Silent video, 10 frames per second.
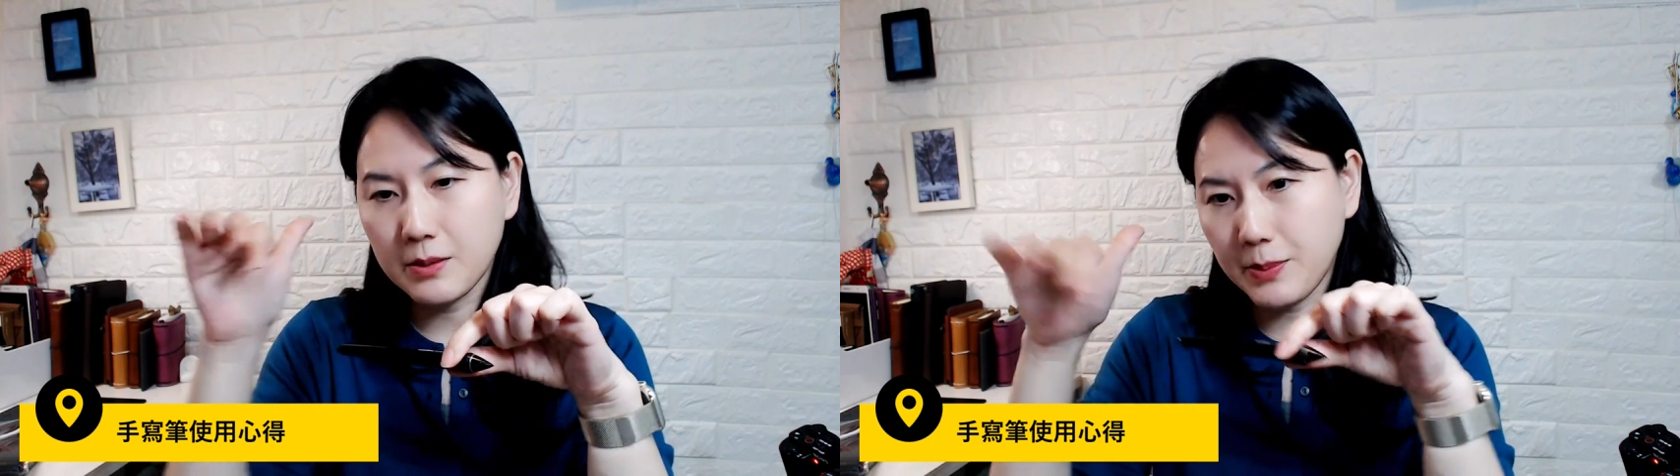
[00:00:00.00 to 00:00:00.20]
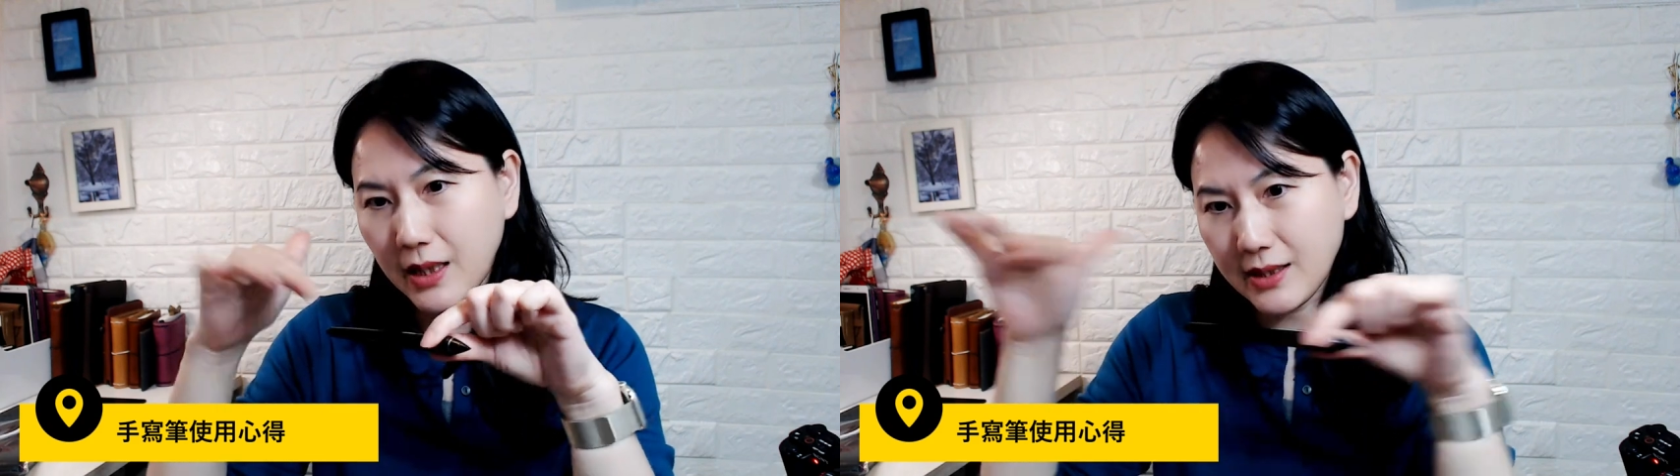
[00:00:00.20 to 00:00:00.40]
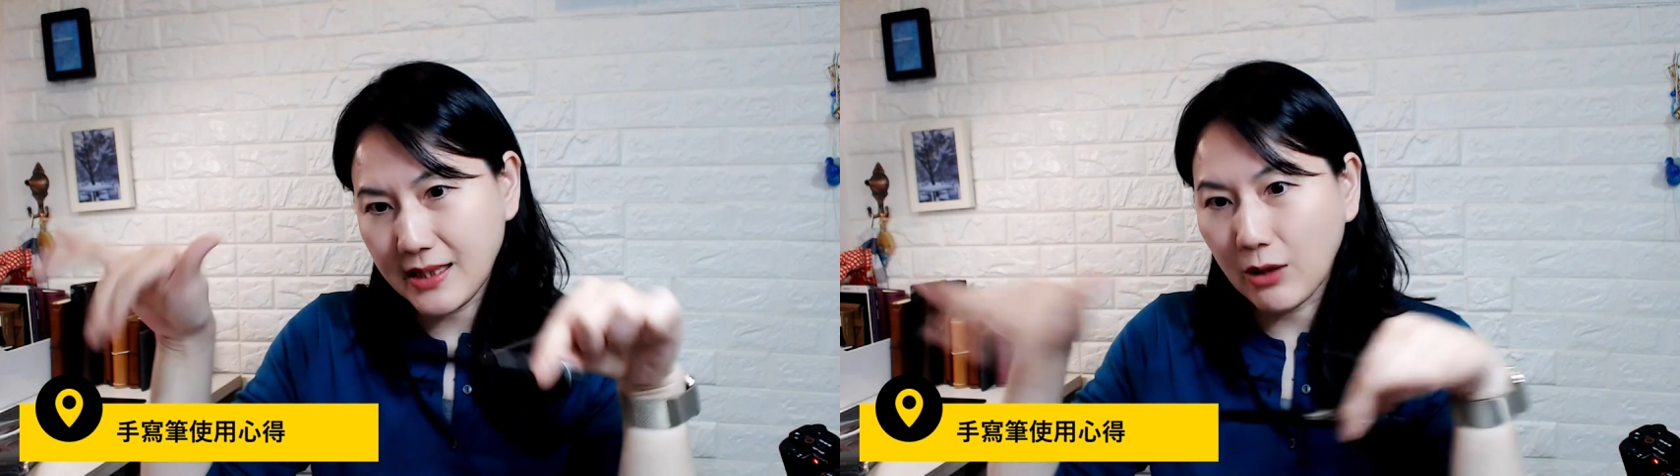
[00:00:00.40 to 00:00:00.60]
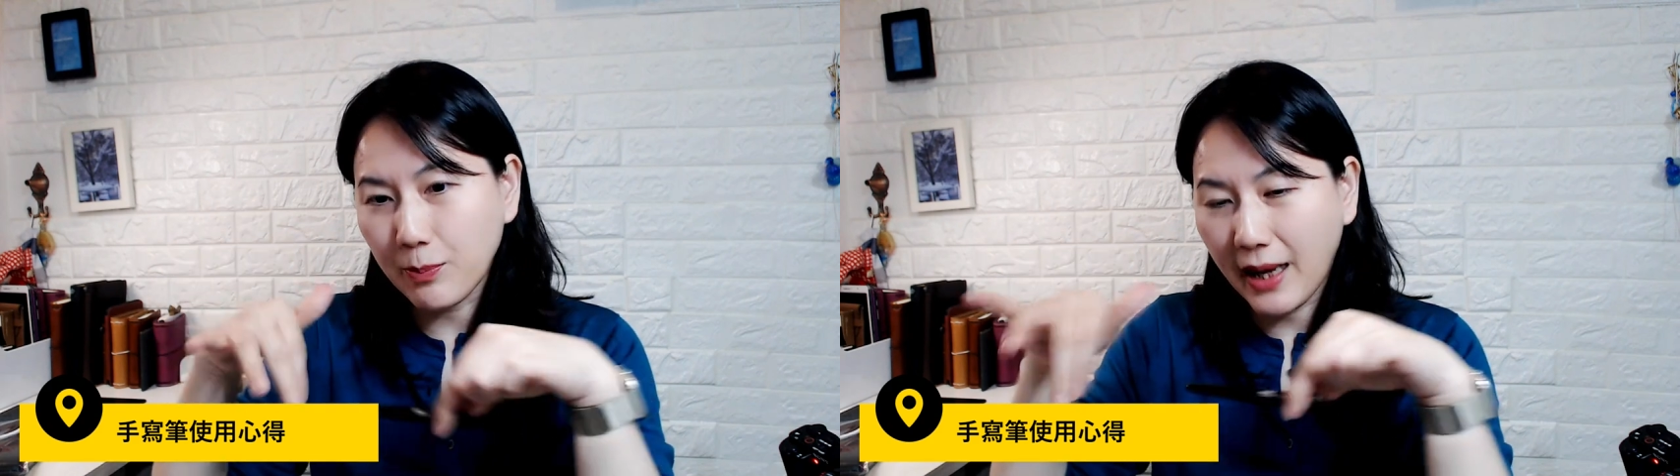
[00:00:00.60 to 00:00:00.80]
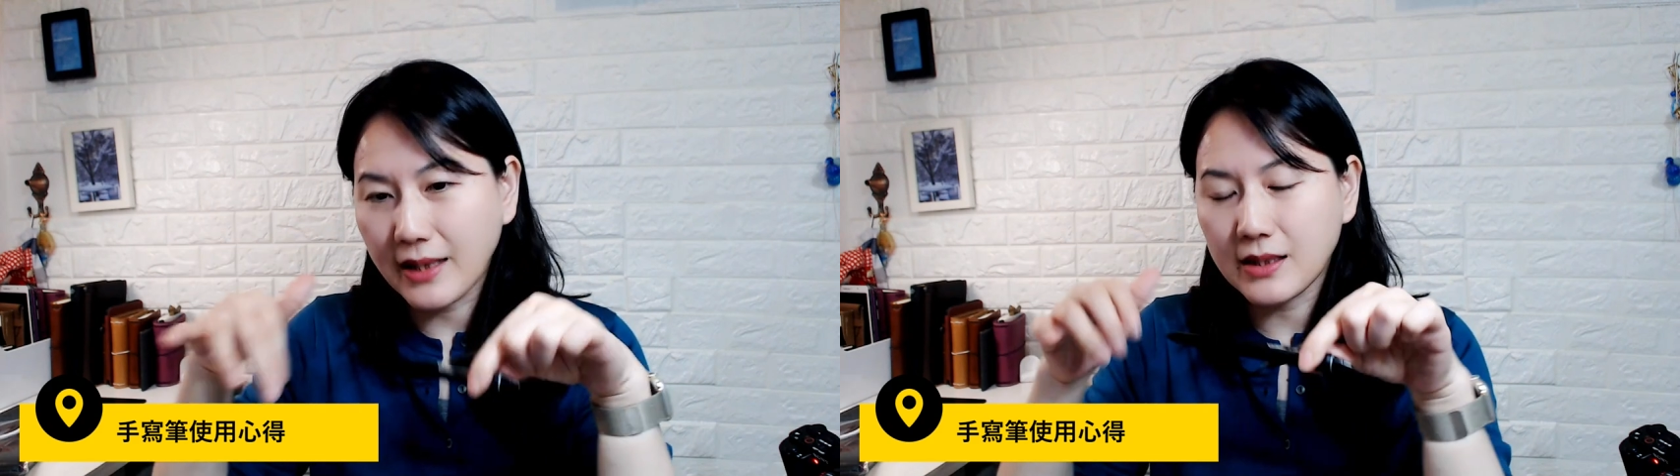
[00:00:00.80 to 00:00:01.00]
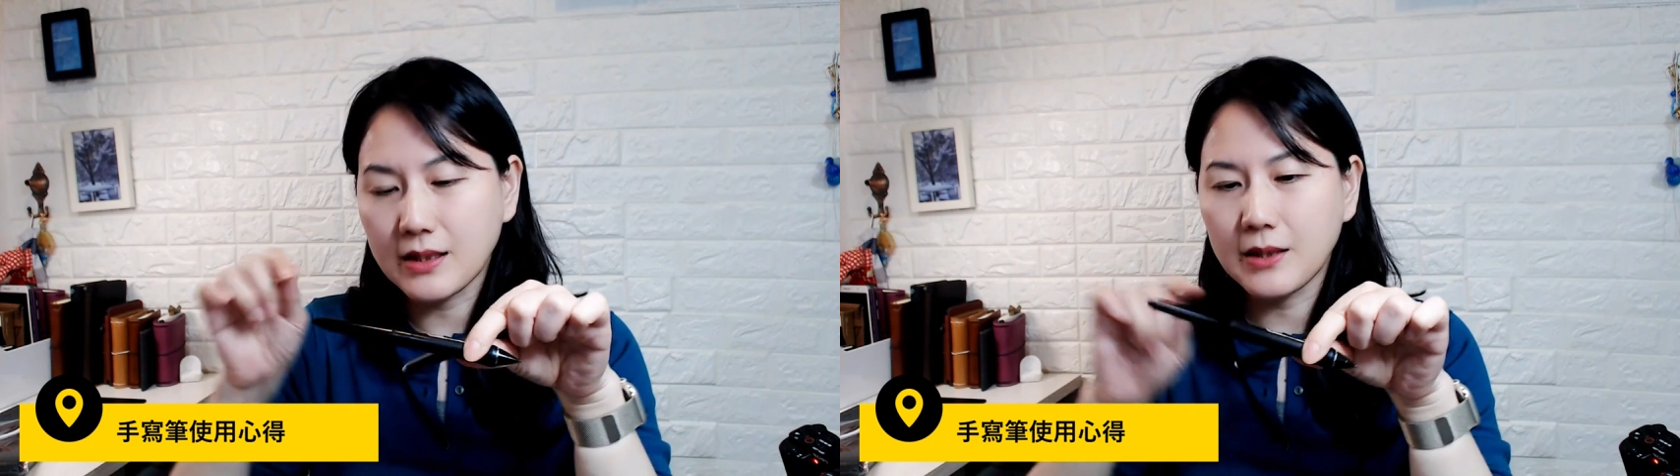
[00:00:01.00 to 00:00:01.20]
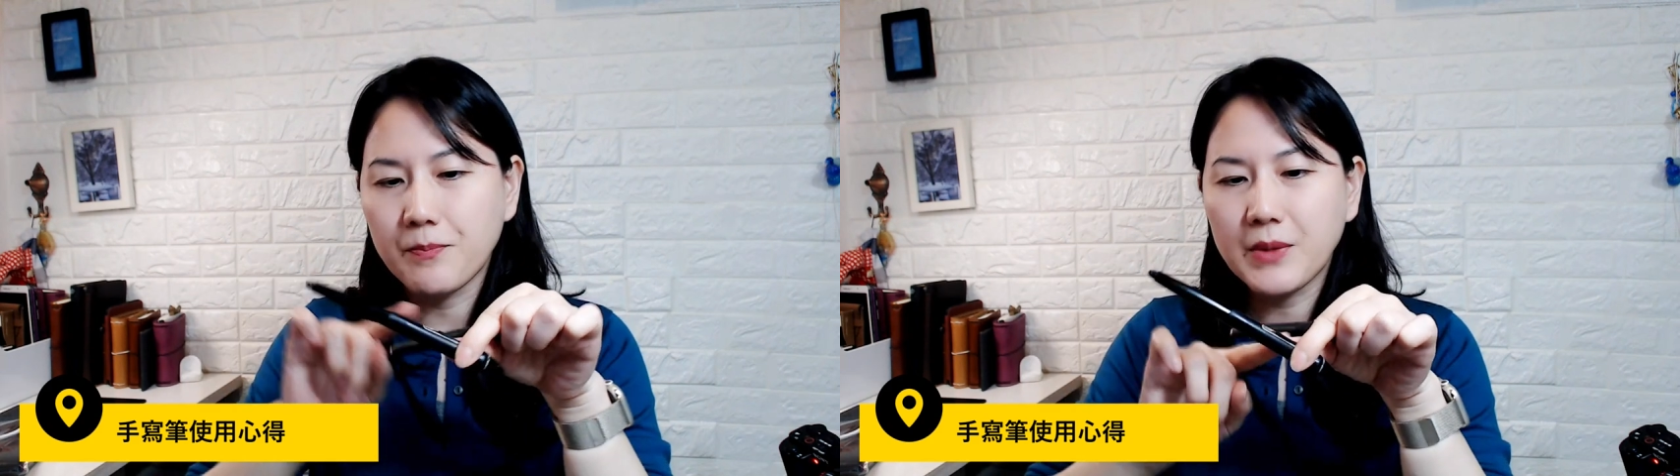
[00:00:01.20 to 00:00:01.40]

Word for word: 比较小牌子的，